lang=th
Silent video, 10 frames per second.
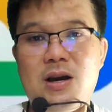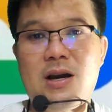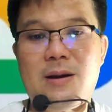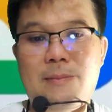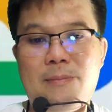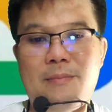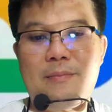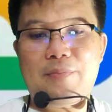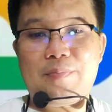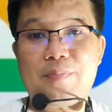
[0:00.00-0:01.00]
อ่า
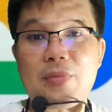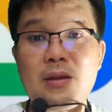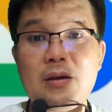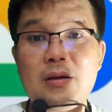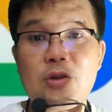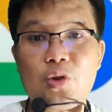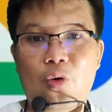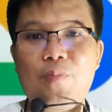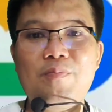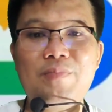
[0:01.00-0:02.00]

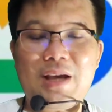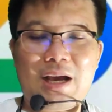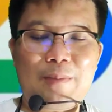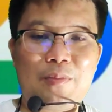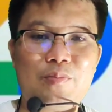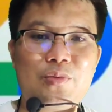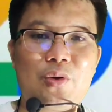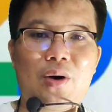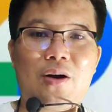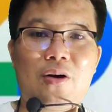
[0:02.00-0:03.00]
ทุบนะครับ
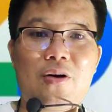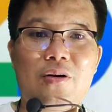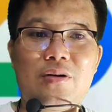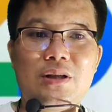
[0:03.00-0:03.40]
ตัวของ